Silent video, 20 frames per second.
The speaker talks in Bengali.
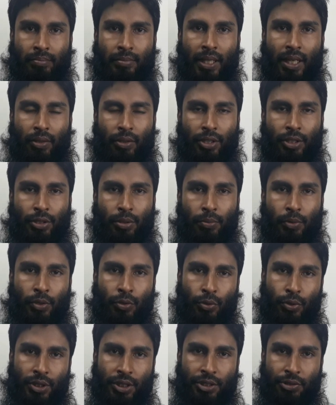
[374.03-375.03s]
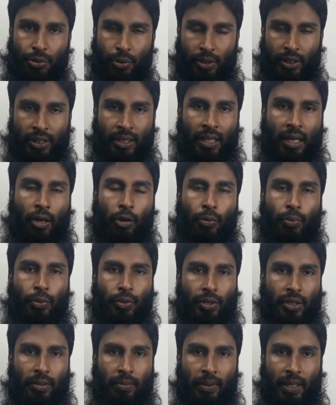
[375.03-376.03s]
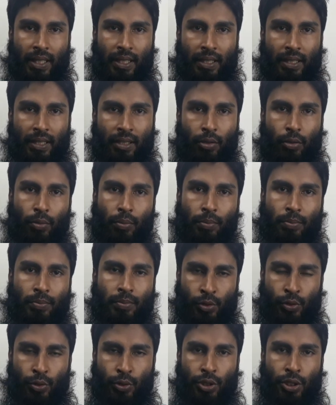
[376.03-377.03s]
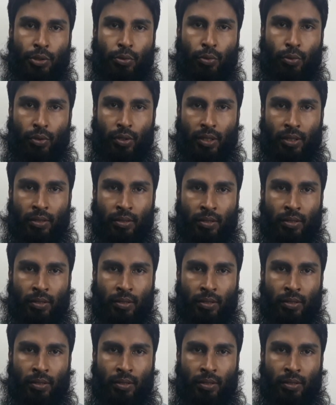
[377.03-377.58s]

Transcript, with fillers: বা অনেক সময় দুইটি চোখে নাও ফুটতে পারে এরকম ত্রুটিগুলো